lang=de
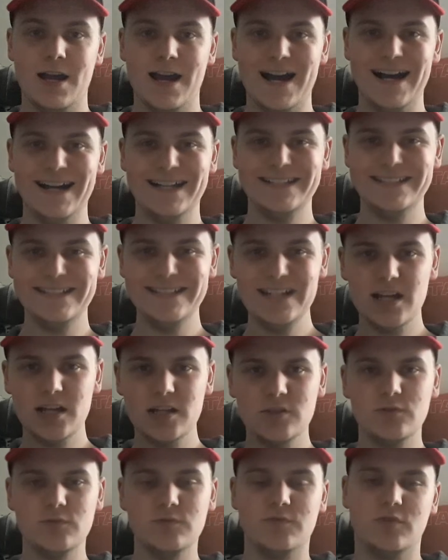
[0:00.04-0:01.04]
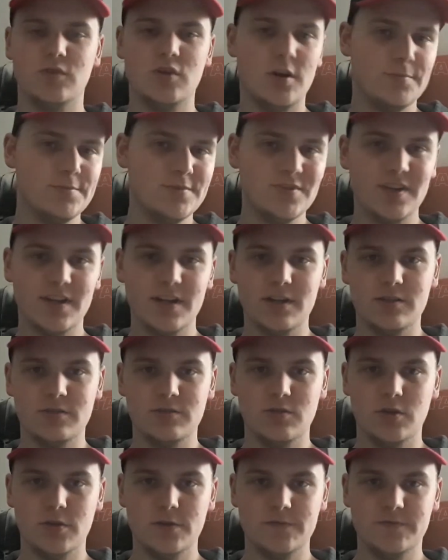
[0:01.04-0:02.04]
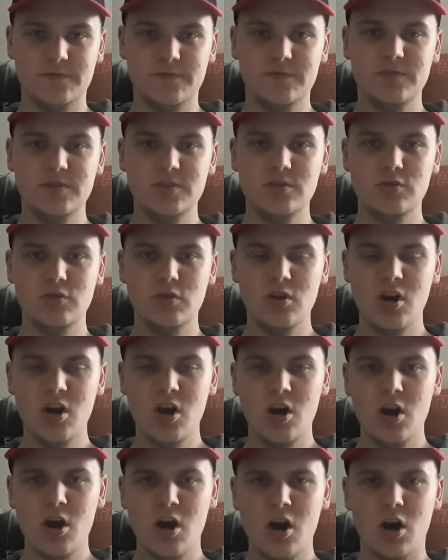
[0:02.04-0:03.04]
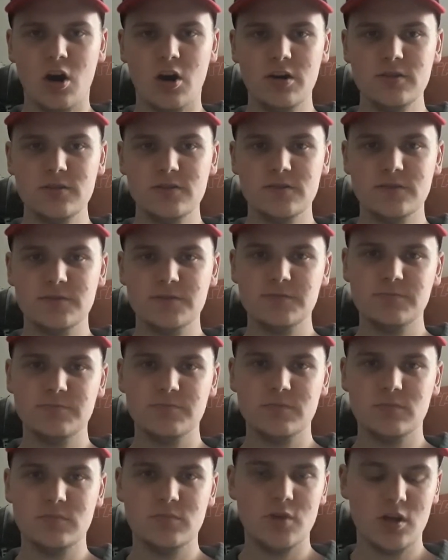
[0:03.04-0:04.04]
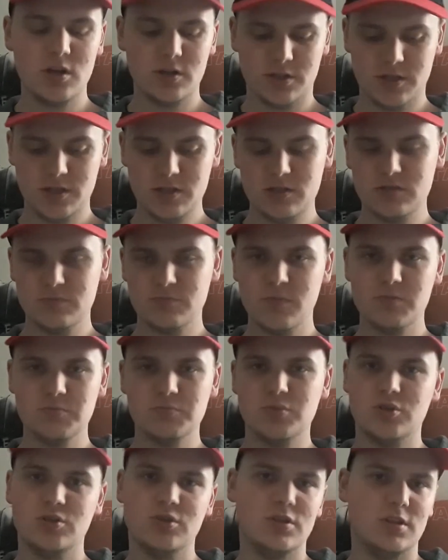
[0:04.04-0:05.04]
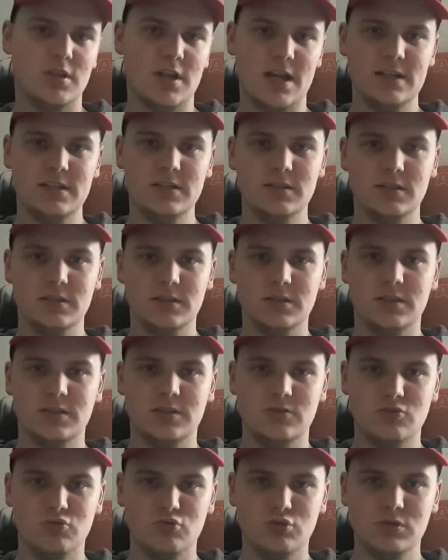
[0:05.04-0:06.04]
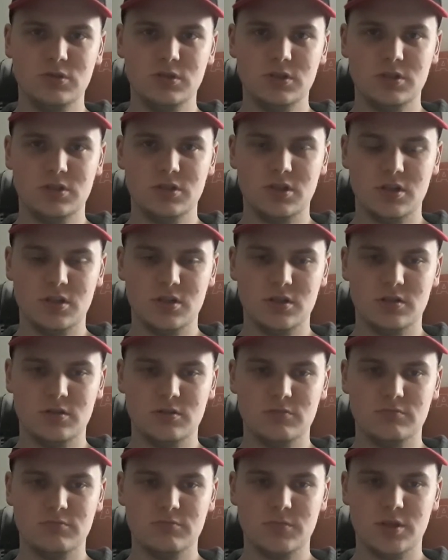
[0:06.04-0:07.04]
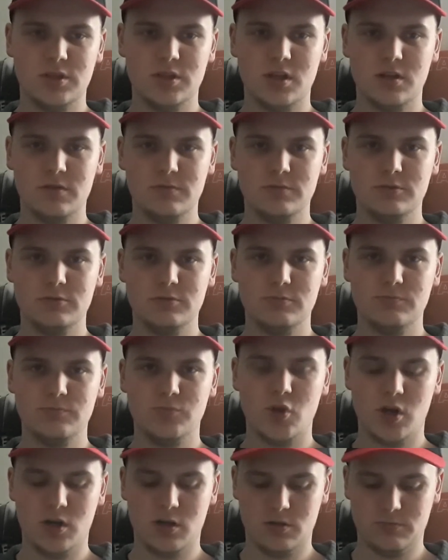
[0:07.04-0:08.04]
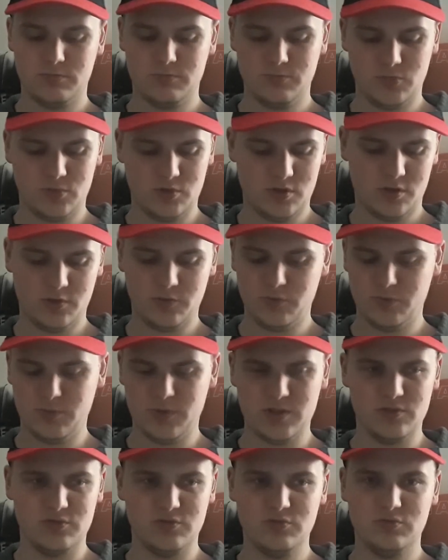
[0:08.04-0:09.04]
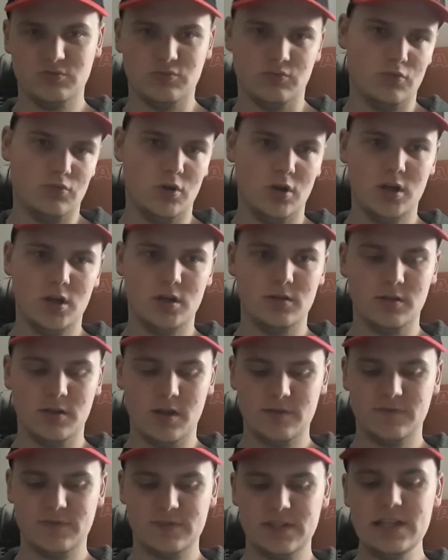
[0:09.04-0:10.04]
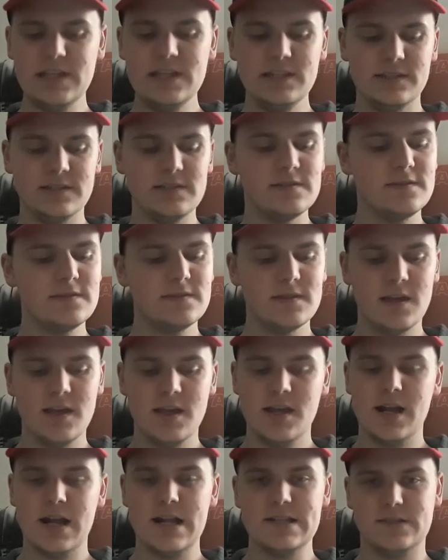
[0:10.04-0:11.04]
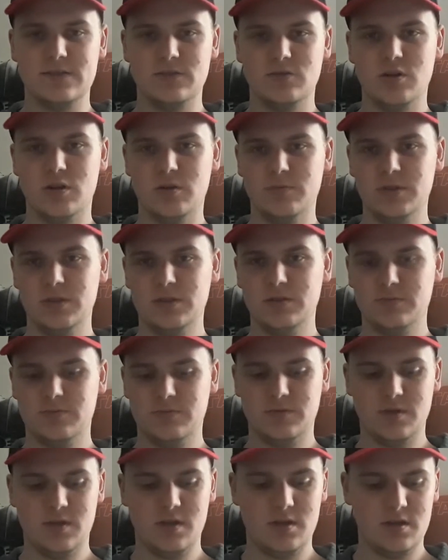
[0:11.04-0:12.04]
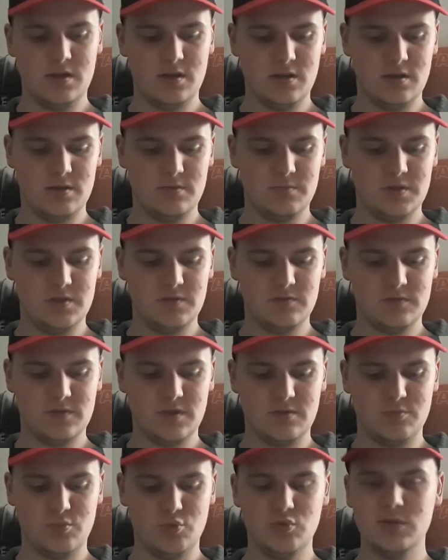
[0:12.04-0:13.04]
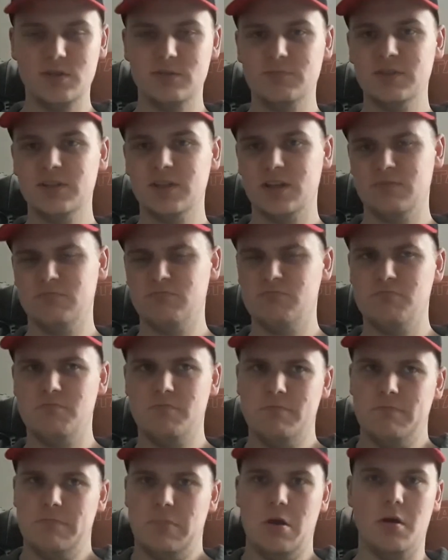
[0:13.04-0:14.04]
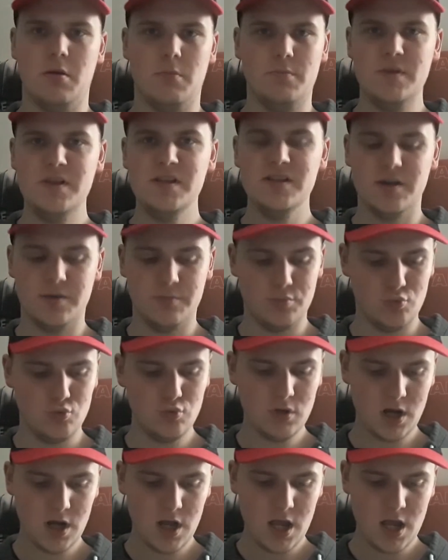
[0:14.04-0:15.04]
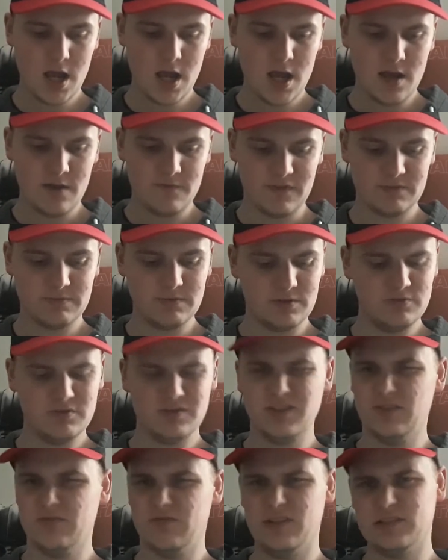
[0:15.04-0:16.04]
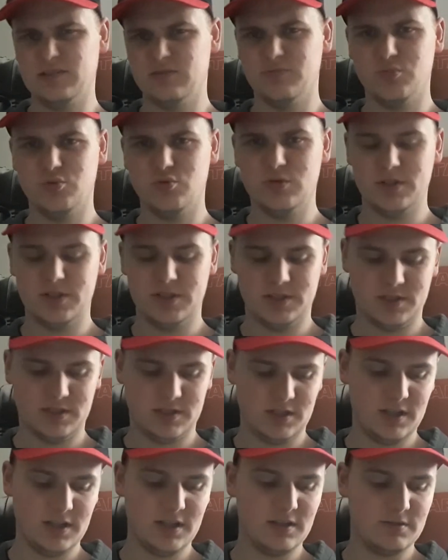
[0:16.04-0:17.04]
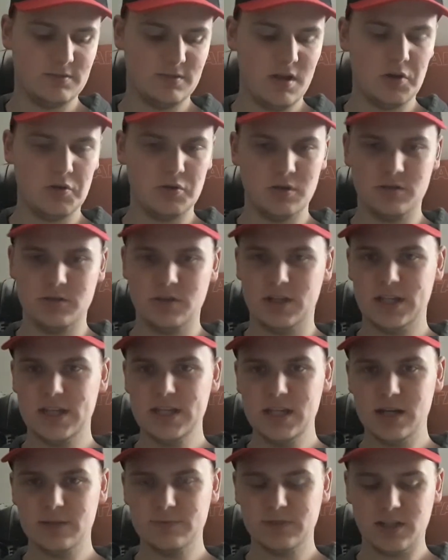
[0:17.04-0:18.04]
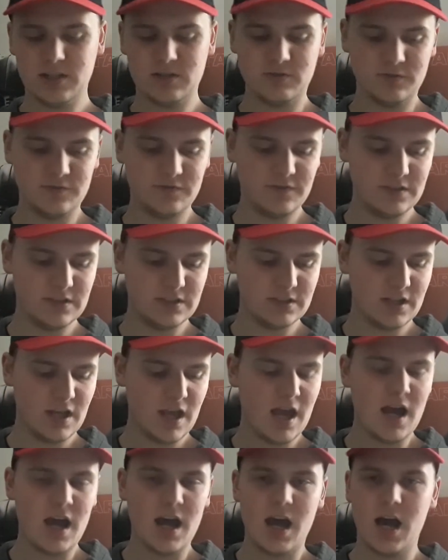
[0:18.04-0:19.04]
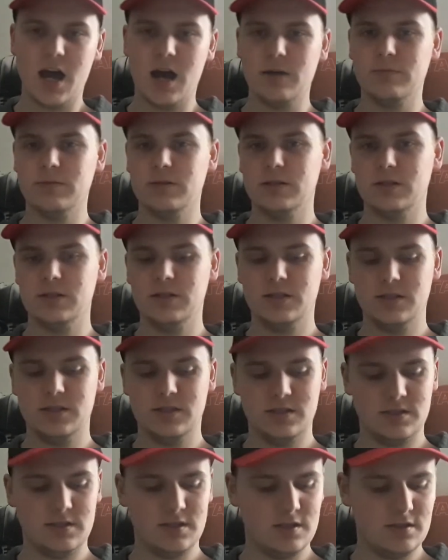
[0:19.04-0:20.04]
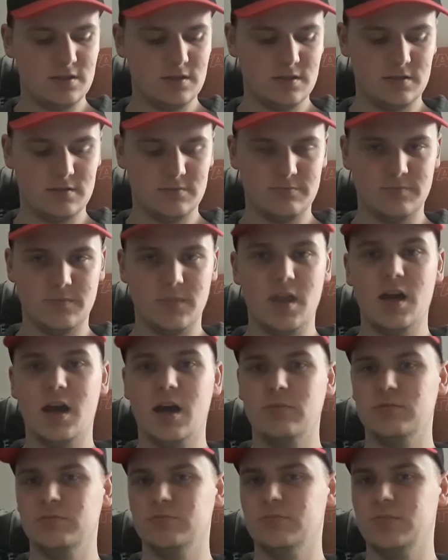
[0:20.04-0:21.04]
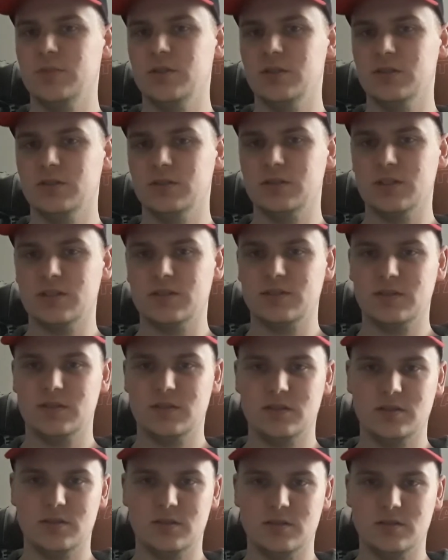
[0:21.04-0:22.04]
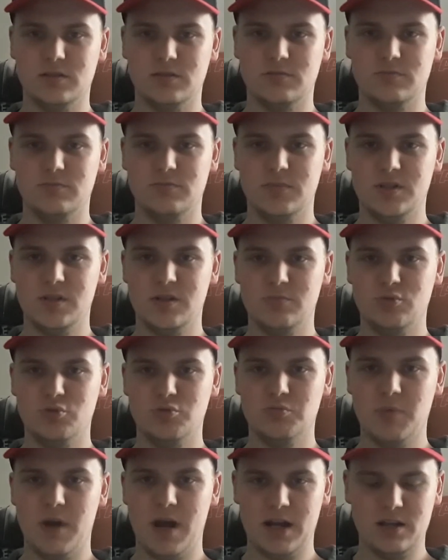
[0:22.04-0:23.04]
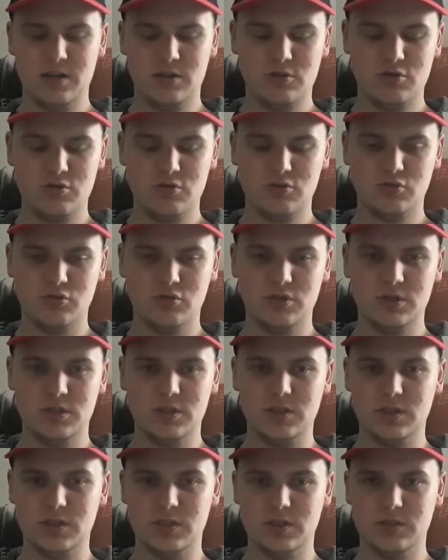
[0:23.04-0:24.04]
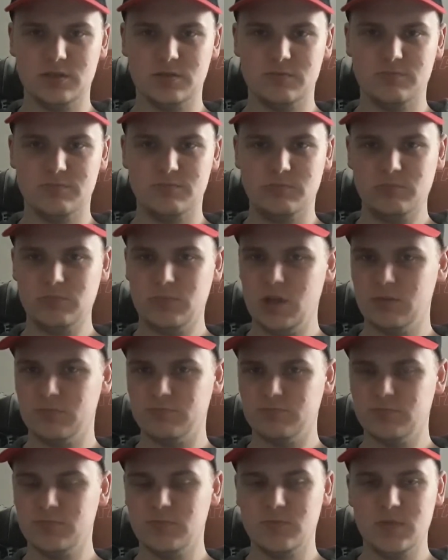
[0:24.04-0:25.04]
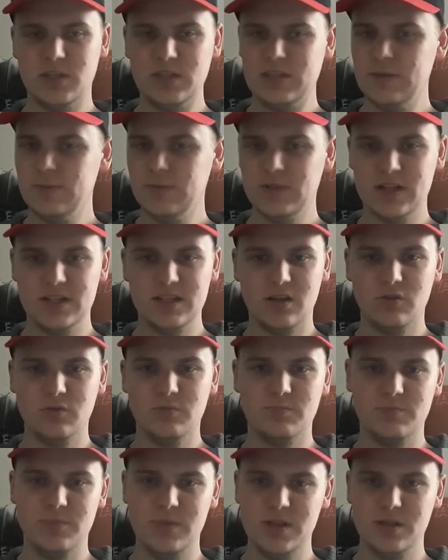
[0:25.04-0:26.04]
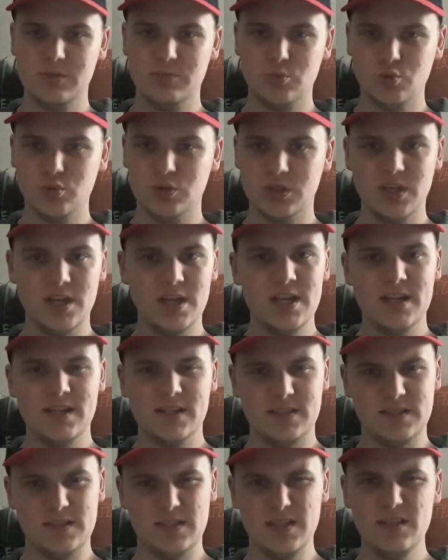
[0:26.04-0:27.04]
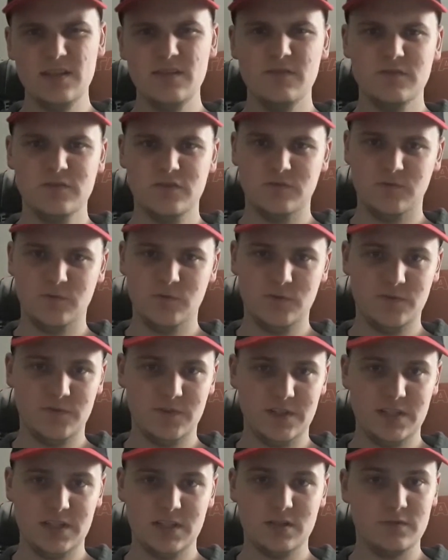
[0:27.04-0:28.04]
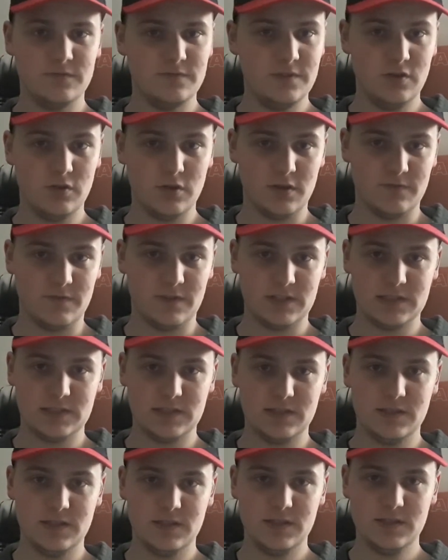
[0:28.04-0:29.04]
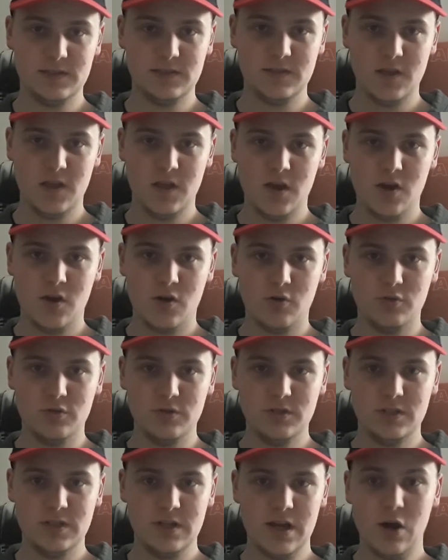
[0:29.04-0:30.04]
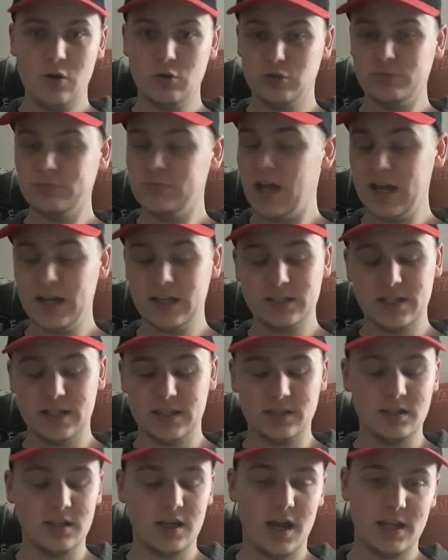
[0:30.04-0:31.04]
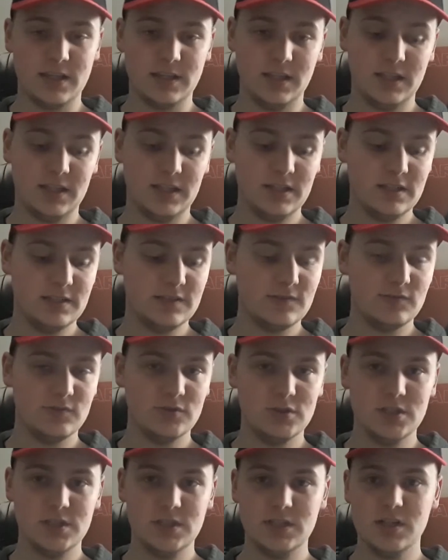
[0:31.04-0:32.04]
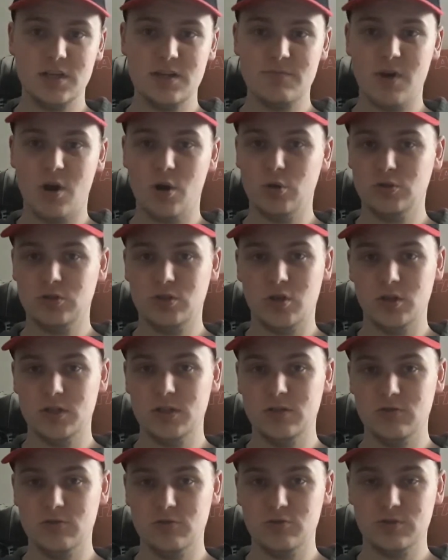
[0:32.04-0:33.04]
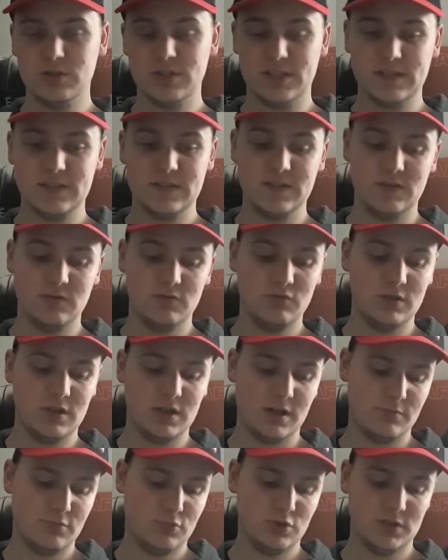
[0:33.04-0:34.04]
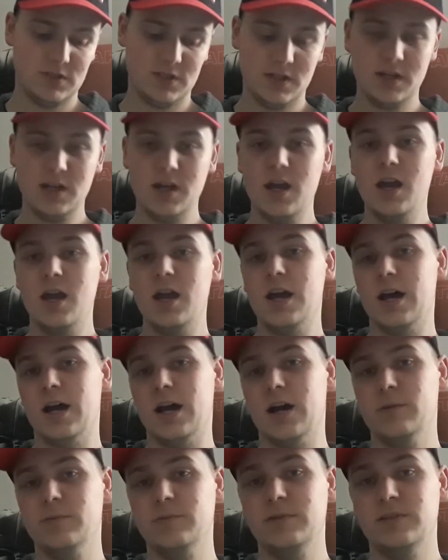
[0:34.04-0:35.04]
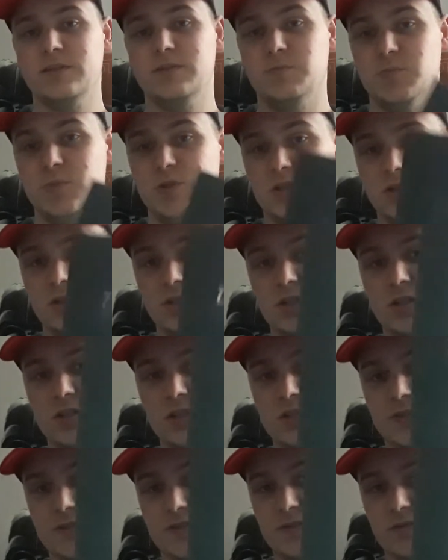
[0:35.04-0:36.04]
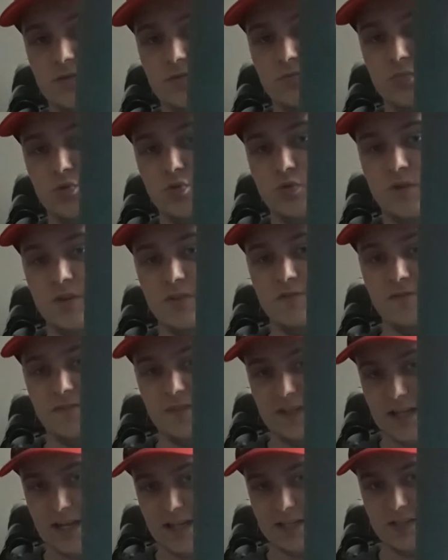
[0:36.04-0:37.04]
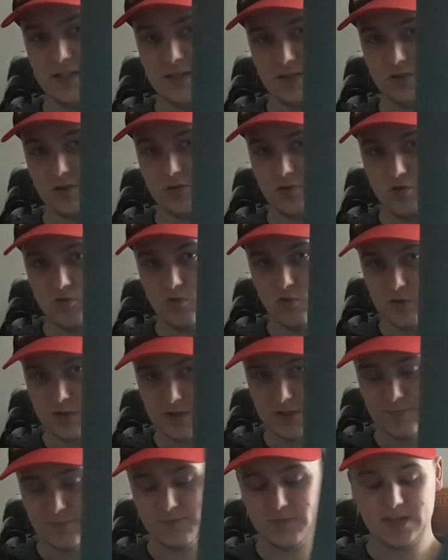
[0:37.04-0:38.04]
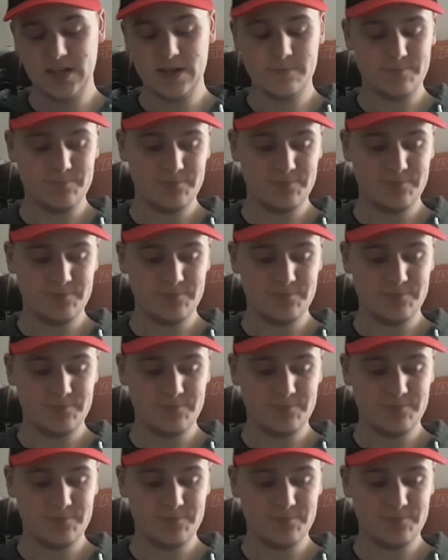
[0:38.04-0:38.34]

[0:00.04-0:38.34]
Hallo und willkommen zu einem neuen Video. Heute ja, geht es mal ein bisschen in eine andere Richtung. Ähm, ich habe, ja, sagen wir mal so, wow, etwas ähnliches als ein Comic äh, bzw. ein Buch, nämlich ein ja, Bilderbuch, was man lustigerweise im Buchläden dann eher auch in der Kinderabteilung findet. Aber ich ähm, habe mir das äh, Bilderbuch mal angeguckt und ähm, ja, es gibt halt auch Bilderbücher, die sowohl für Kinder wie auch Erwachsene ist und äh, auch zum Nachdenken anregt und äh, auch tolle Illustrationen haben. Und da habe ich mir das Buch vielleicht geholt. Ja.